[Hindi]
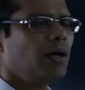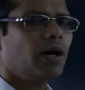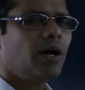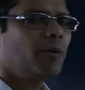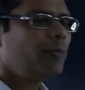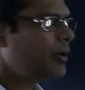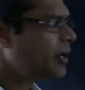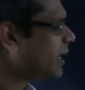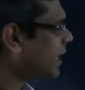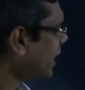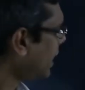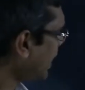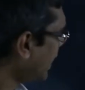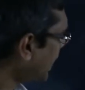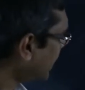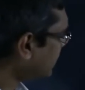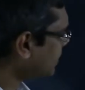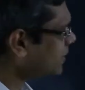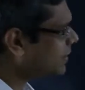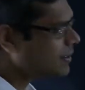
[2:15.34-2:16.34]
हमने
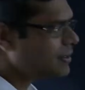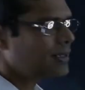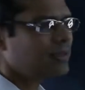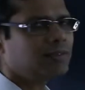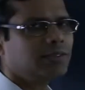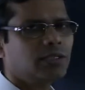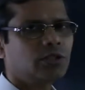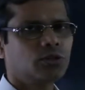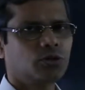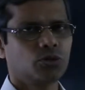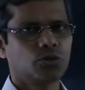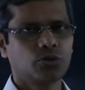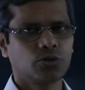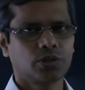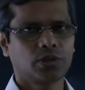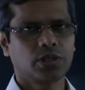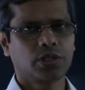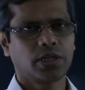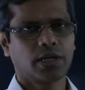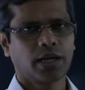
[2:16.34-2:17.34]
एक्सिस ऐसे
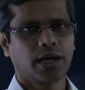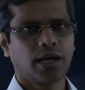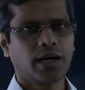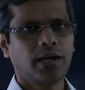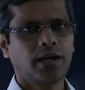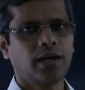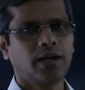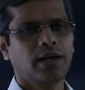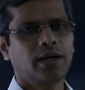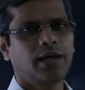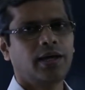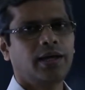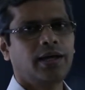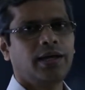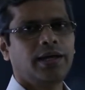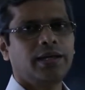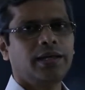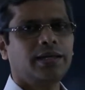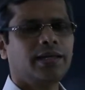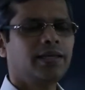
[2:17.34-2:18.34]
चूज़ किया
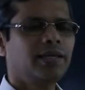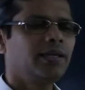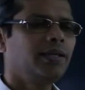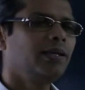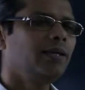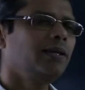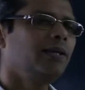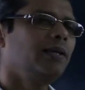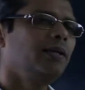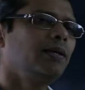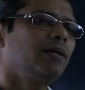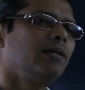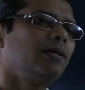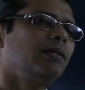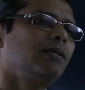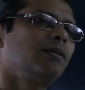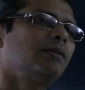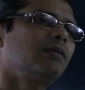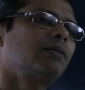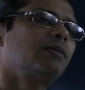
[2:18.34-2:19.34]
कि
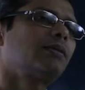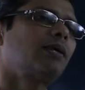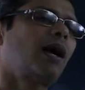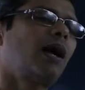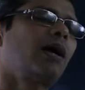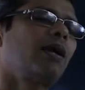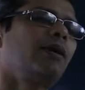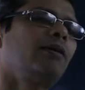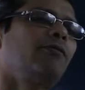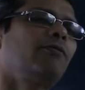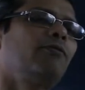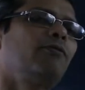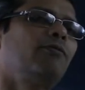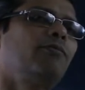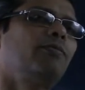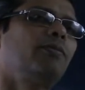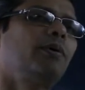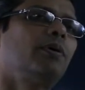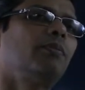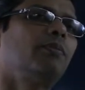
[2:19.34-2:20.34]
सारे
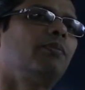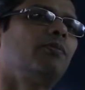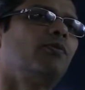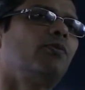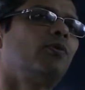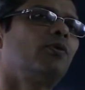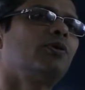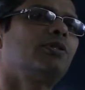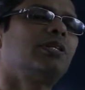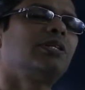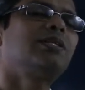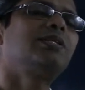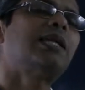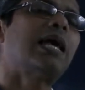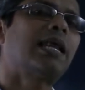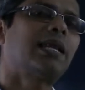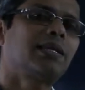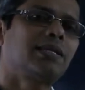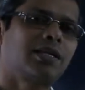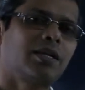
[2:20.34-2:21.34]
फोर्स जिस
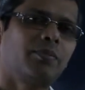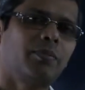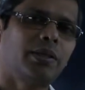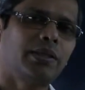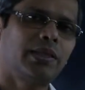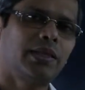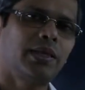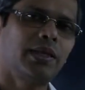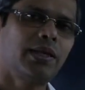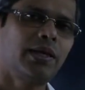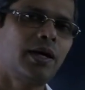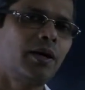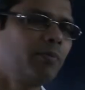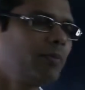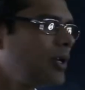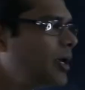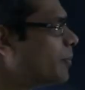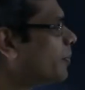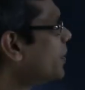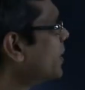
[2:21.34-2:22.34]
डायरेक्शन में थे
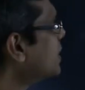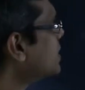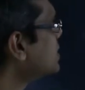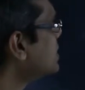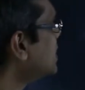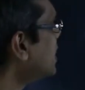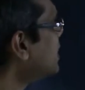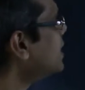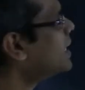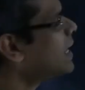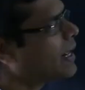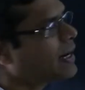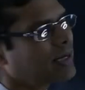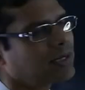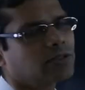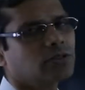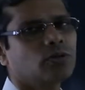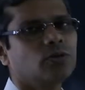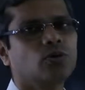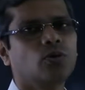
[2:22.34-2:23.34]
हमने अपने जेड
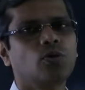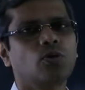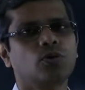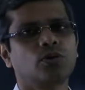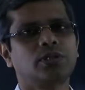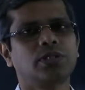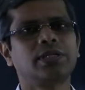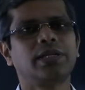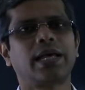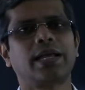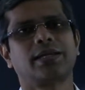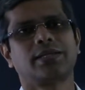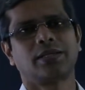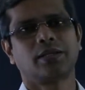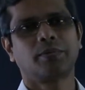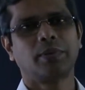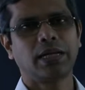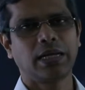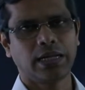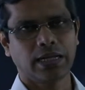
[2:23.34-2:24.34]
डायरेक्शन को उसी
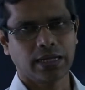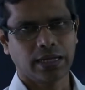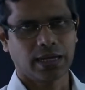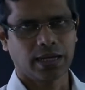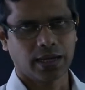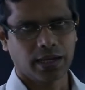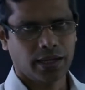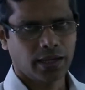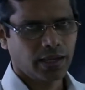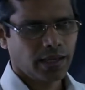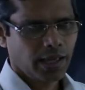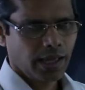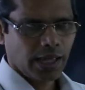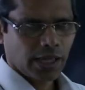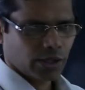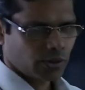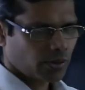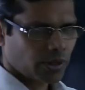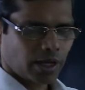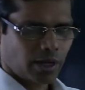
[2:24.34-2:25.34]
डायरेक्शन में ले लिया
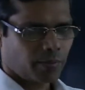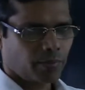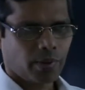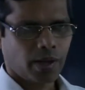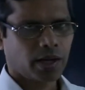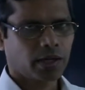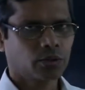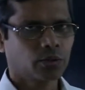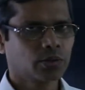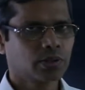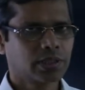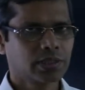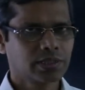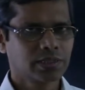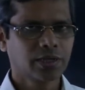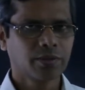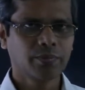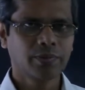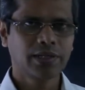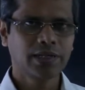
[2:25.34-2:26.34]
क्योंकि हमारा तो
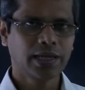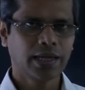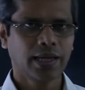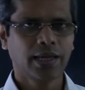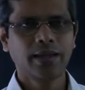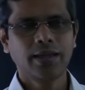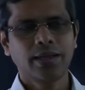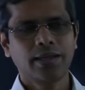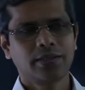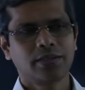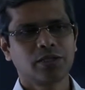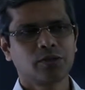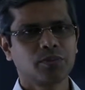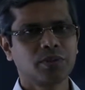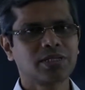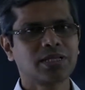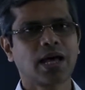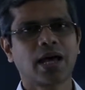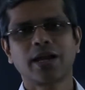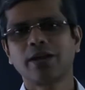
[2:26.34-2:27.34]
सिस्टम ही है
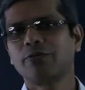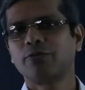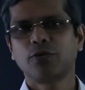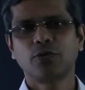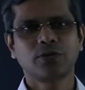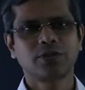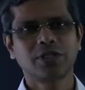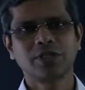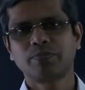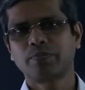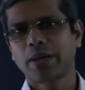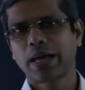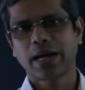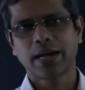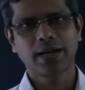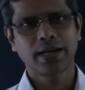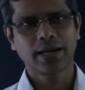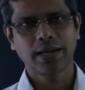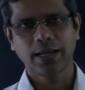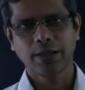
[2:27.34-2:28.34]
जिसमें सारे फोर्सेस
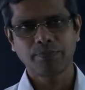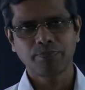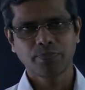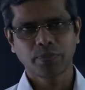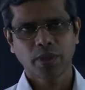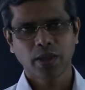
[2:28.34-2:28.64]
पैरेलल हैं